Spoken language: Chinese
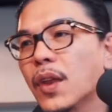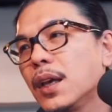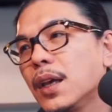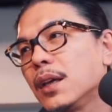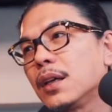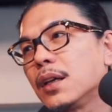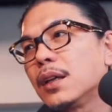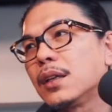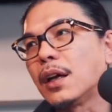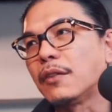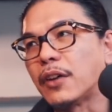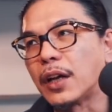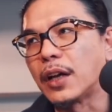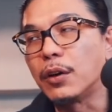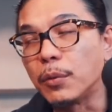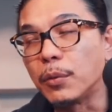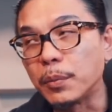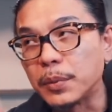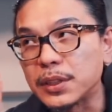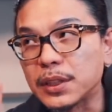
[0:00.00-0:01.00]
啊，反正
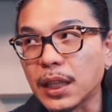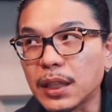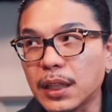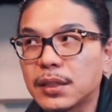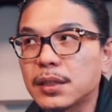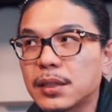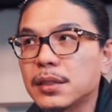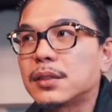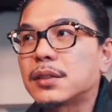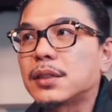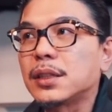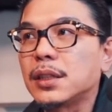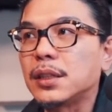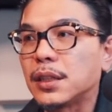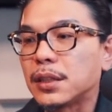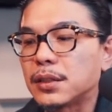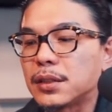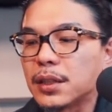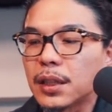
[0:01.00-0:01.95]
我们这一次进的这